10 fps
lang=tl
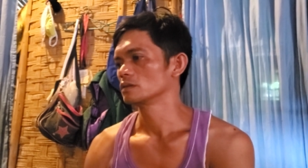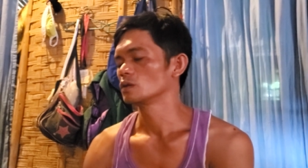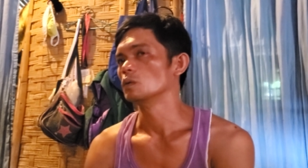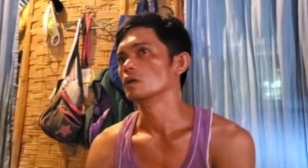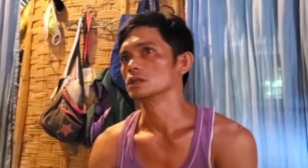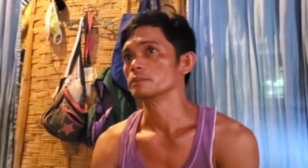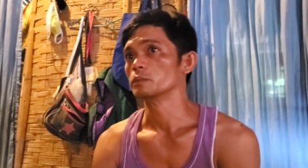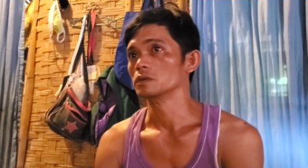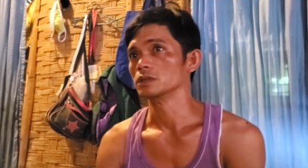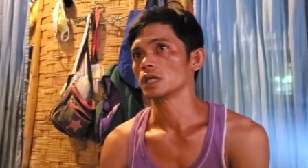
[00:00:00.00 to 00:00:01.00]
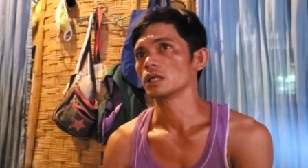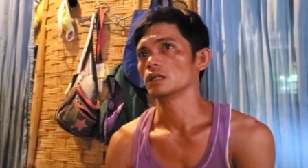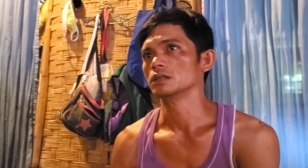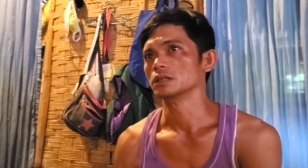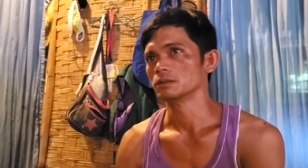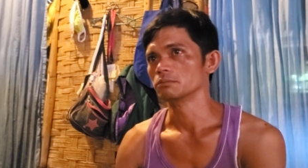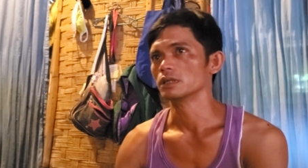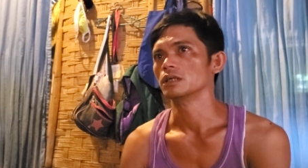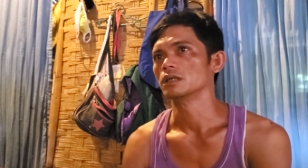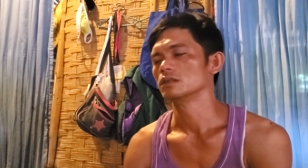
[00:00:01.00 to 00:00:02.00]
tulungan niya po yung sarili niya
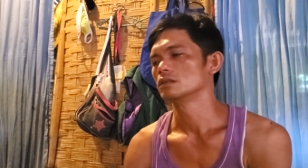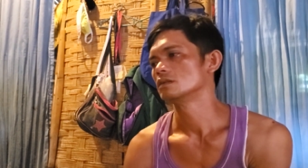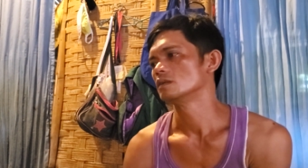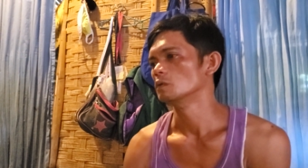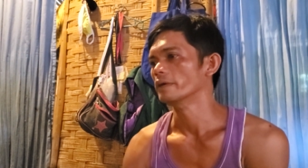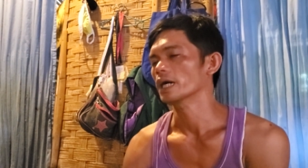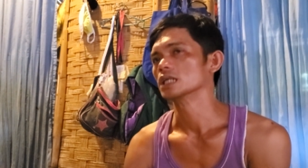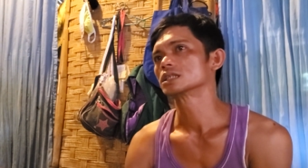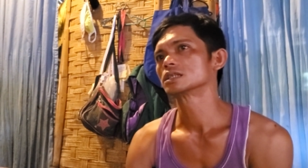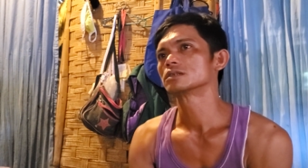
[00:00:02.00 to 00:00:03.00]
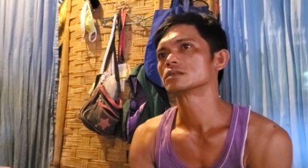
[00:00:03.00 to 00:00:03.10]
na lumakas